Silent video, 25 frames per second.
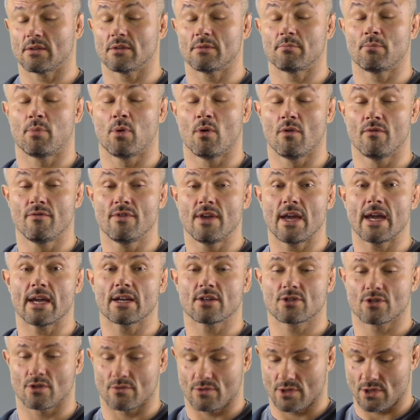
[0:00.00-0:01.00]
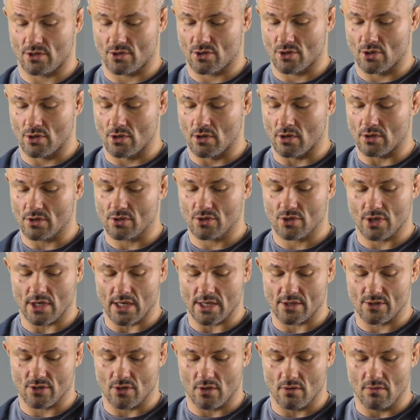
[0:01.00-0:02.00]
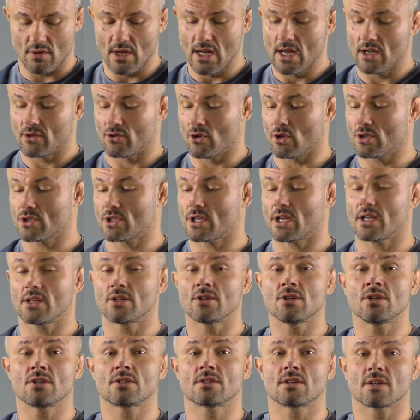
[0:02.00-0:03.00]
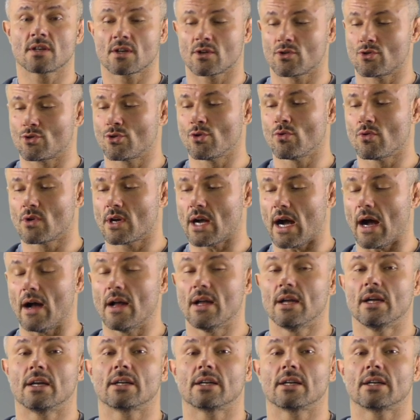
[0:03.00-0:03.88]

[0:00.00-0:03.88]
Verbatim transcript: e, powiększą się czy rozszerzą do średnicy kciuka